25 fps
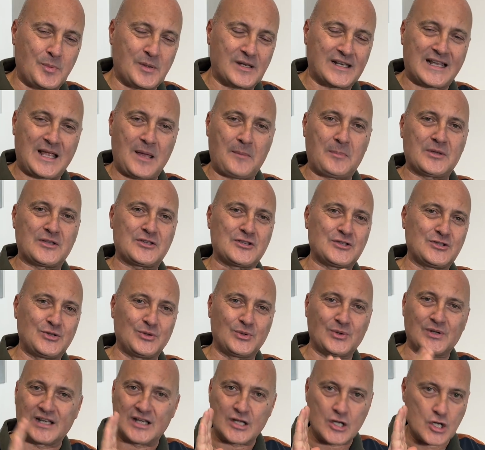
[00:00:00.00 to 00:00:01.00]

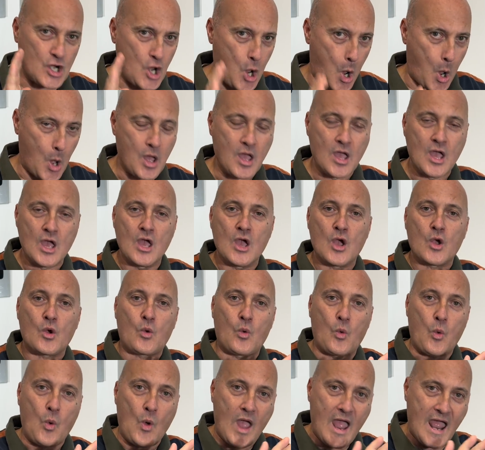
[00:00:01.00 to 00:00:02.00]
capacitori, no
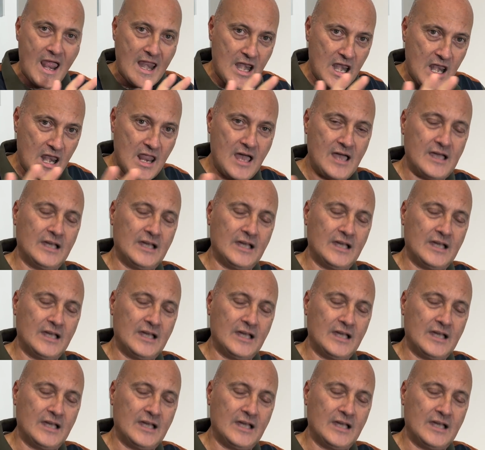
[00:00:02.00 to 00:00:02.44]
quella